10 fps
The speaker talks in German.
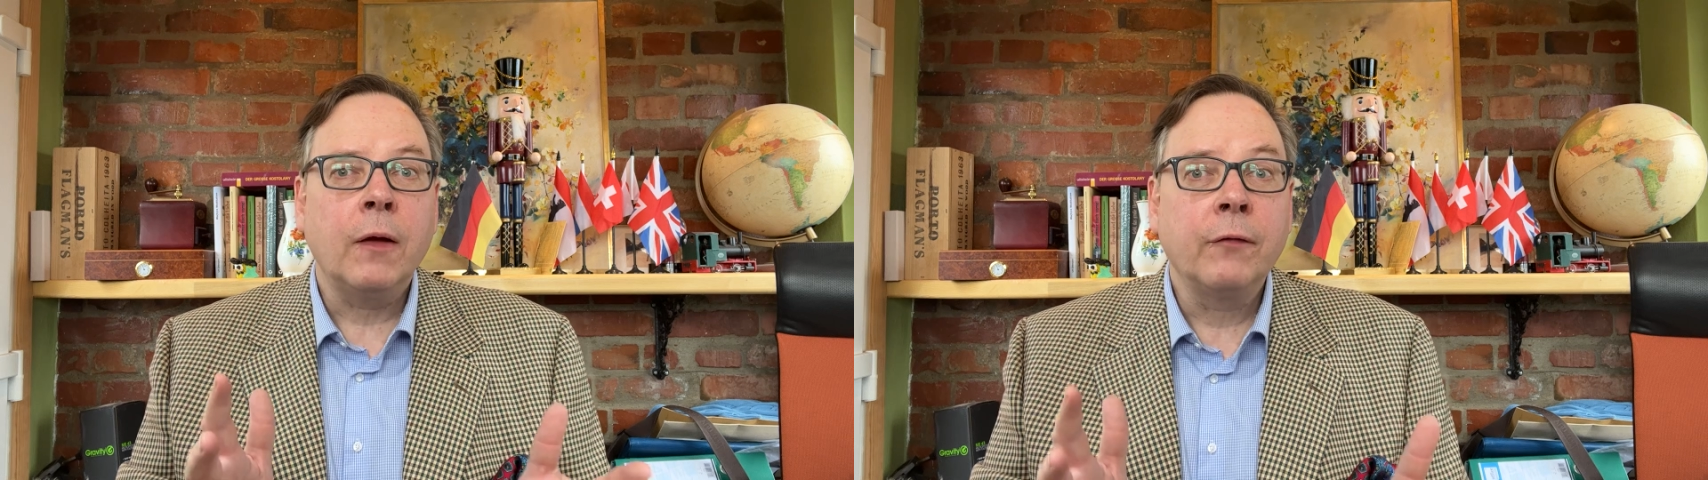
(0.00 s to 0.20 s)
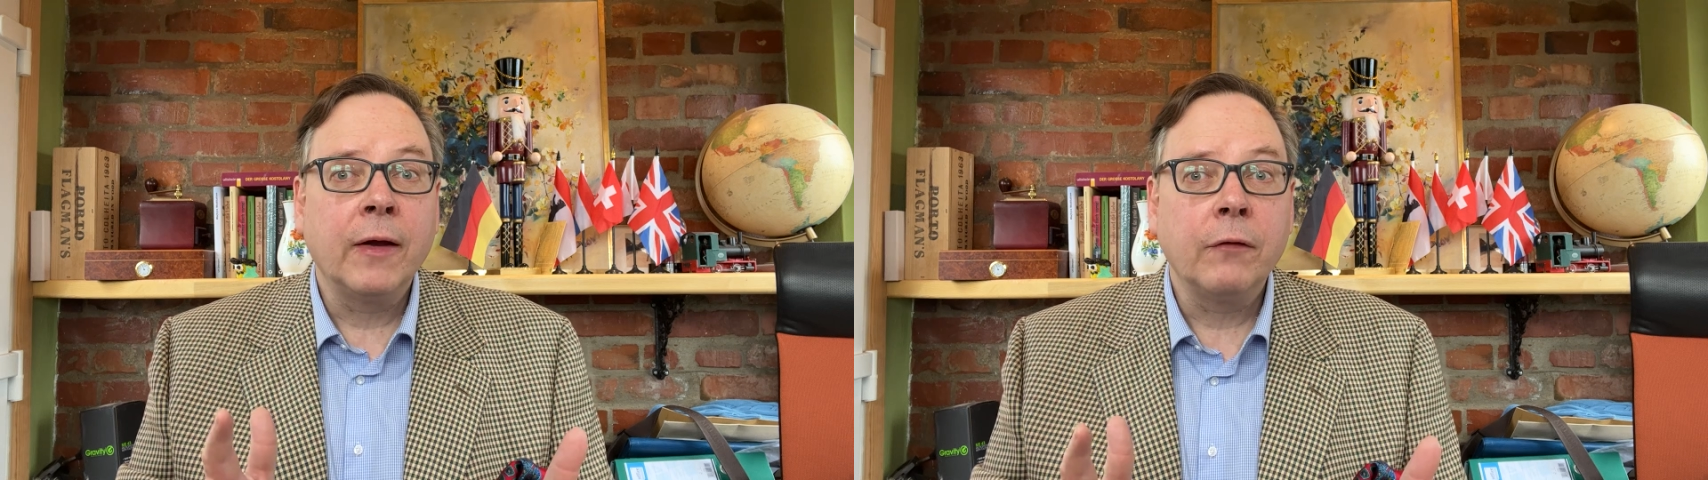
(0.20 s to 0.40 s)

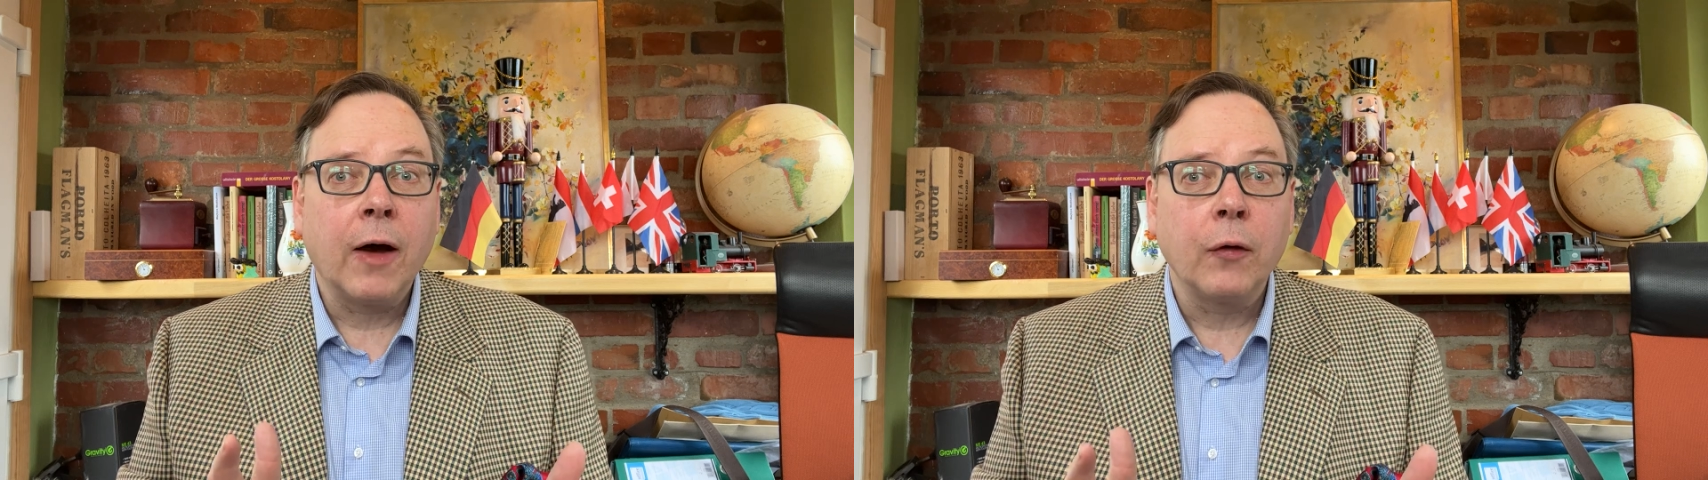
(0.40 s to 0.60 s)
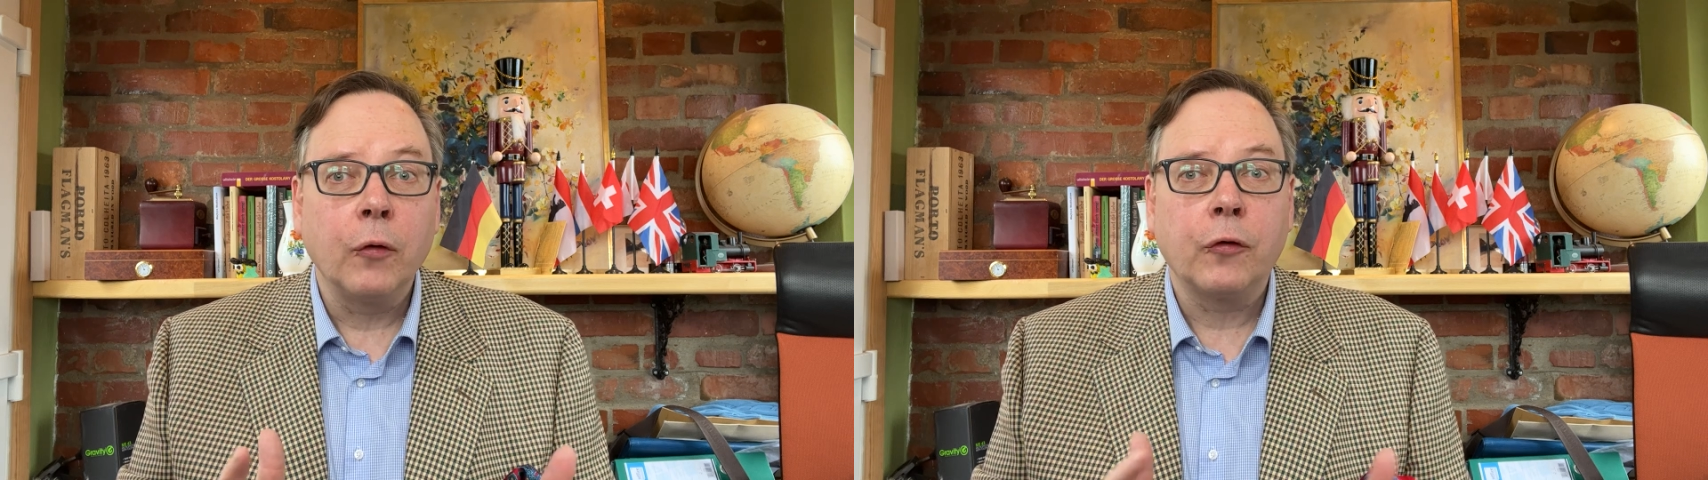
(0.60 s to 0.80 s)
denn
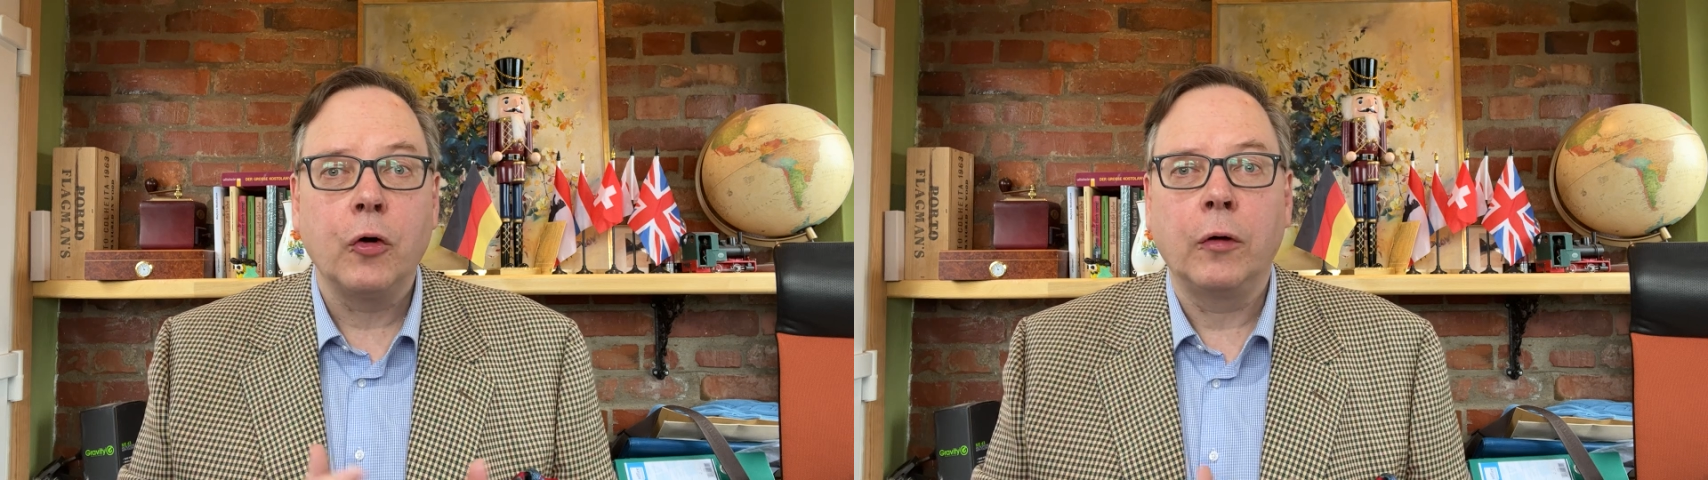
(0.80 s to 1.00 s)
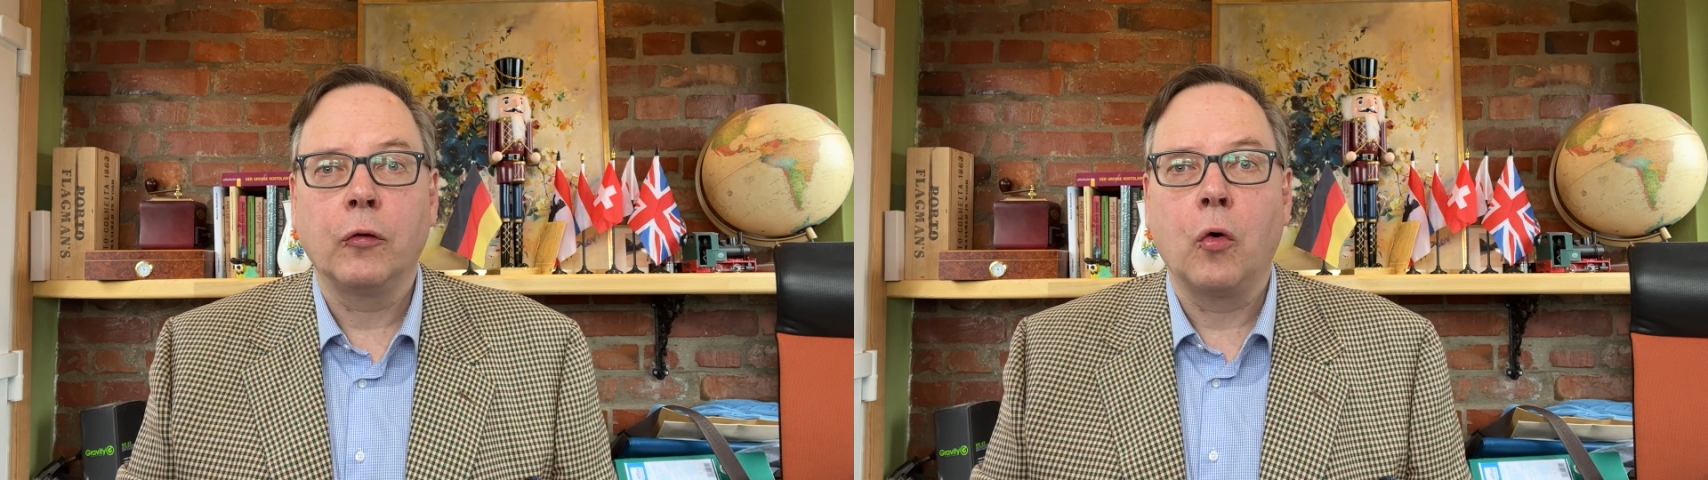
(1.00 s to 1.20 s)
dadurch
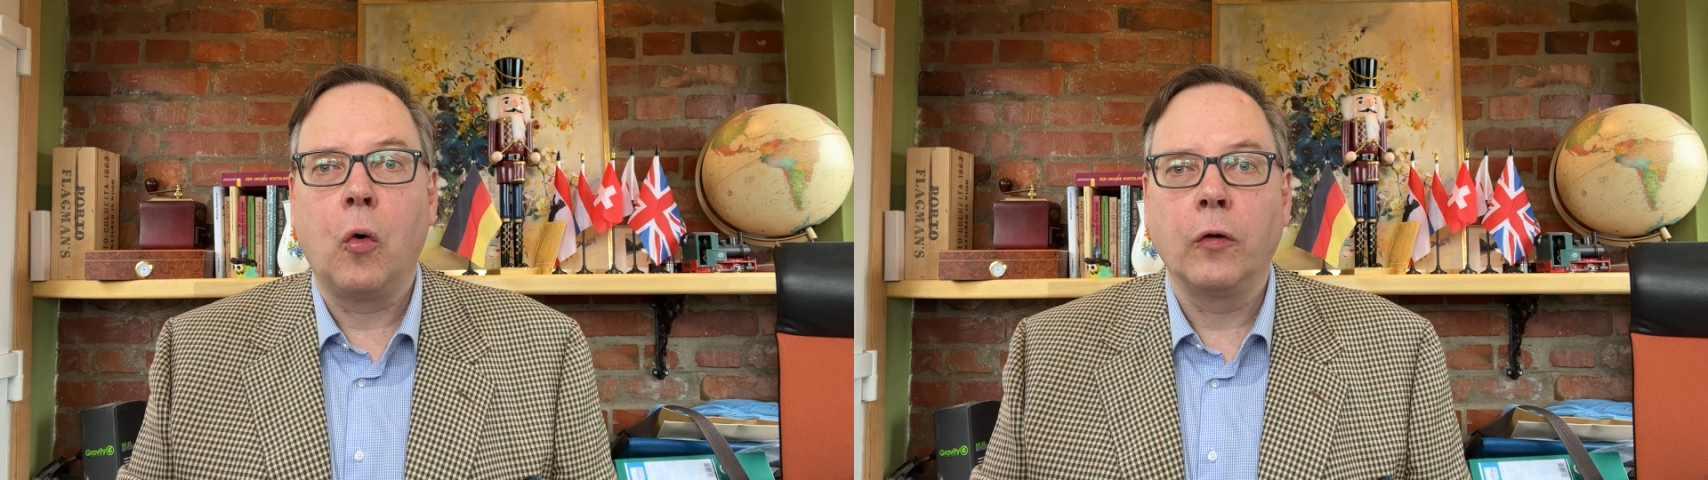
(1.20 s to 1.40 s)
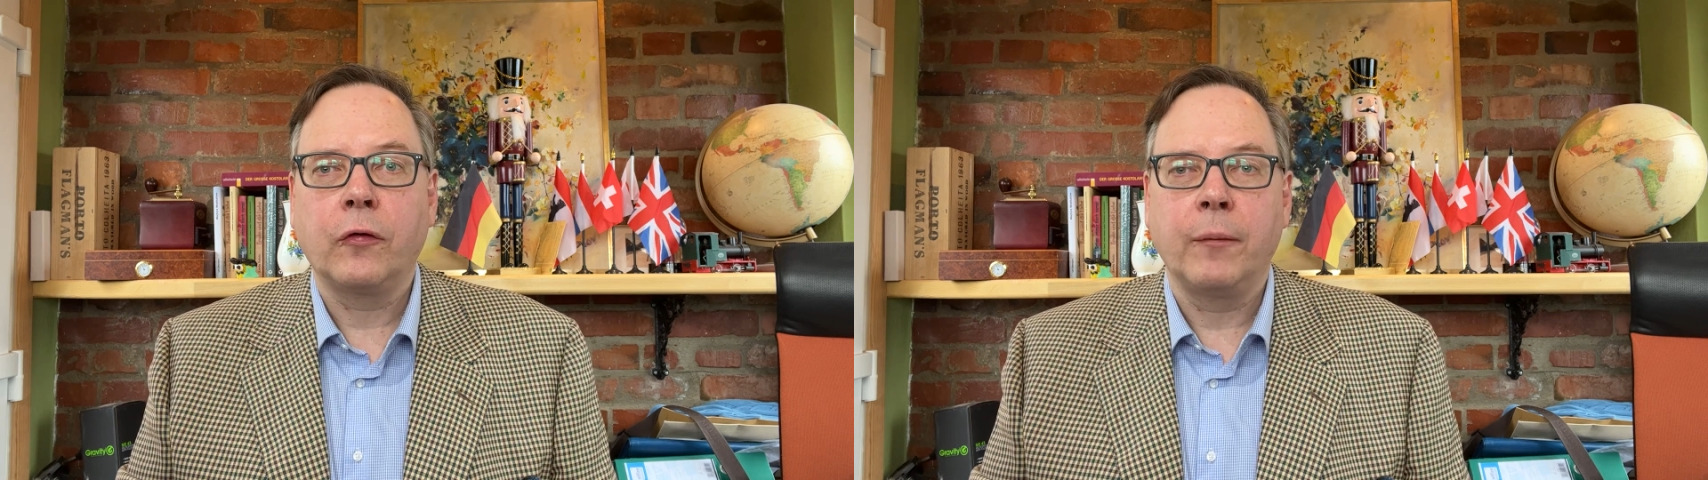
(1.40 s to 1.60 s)
könnten
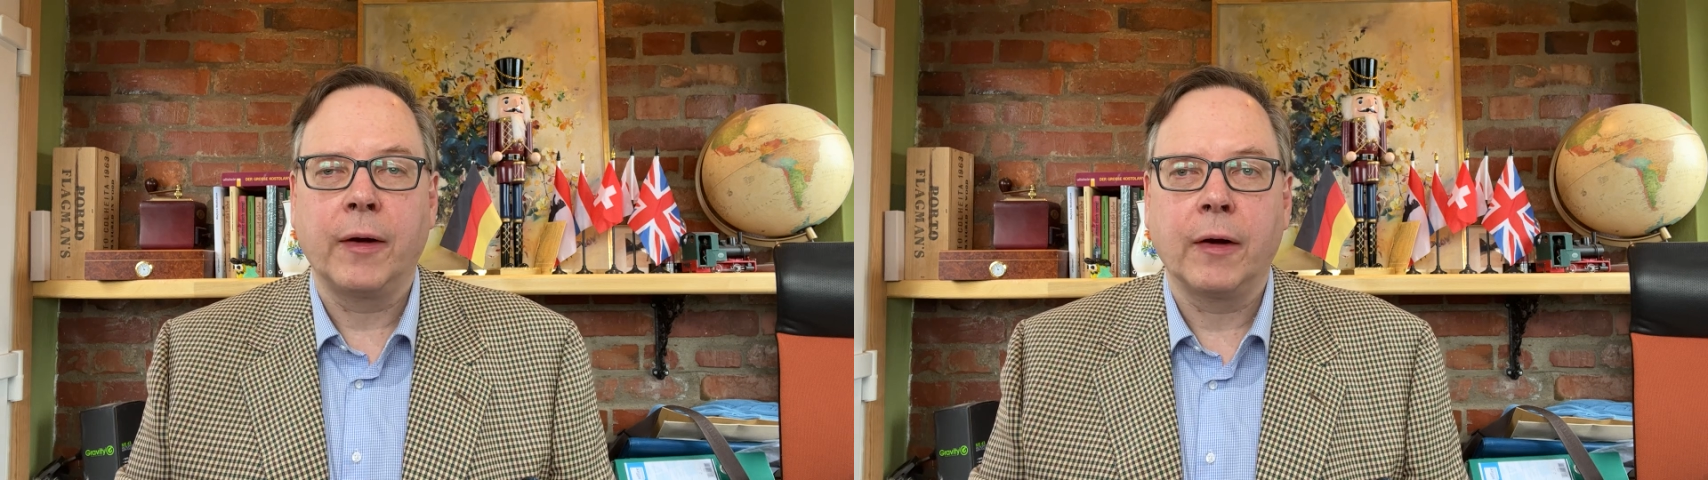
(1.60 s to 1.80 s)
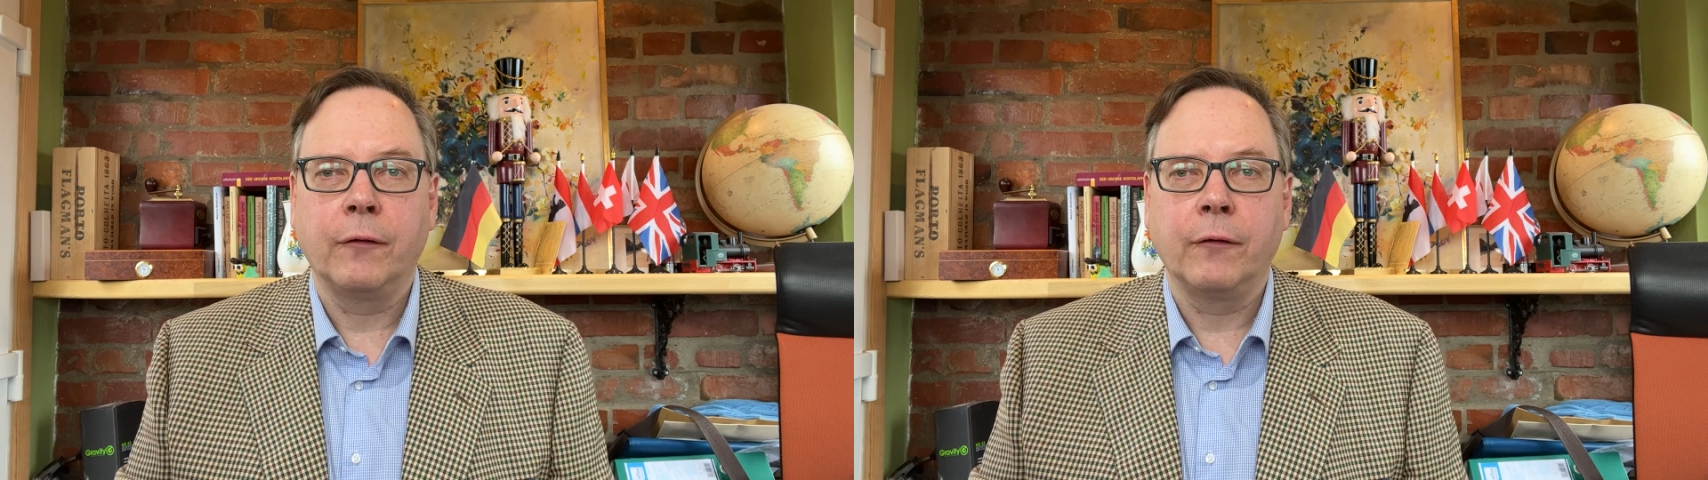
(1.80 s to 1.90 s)
große Mengen